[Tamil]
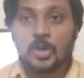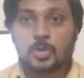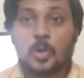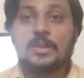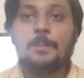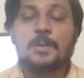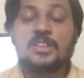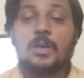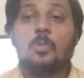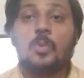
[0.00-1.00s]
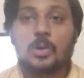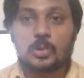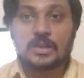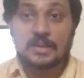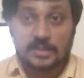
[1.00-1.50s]
ஸோ இதை பற்றின
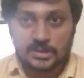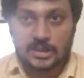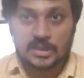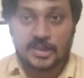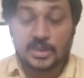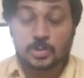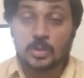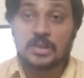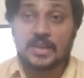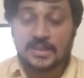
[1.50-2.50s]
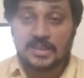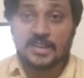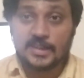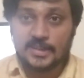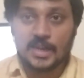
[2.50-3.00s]
உங்களோட கருத்துக்களை நீங்கள் சொல்லுங்கள் இல்லை
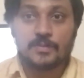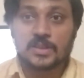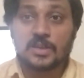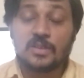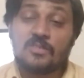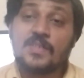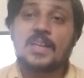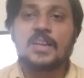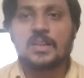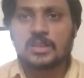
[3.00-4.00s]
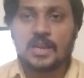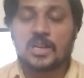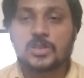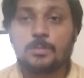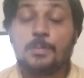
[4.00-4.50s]
இடிஎஃப்ஐ e தவிர வேறு
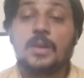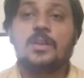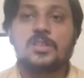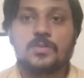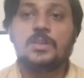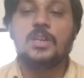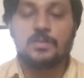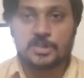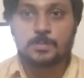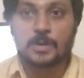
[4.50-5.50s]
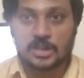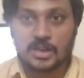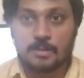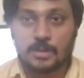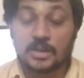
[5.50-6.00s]
எதிரையாச்சும் பிகினர்ஸ் வந்து இன்வெஸ்ட்
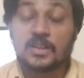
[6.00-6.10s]
பண்ணலாமா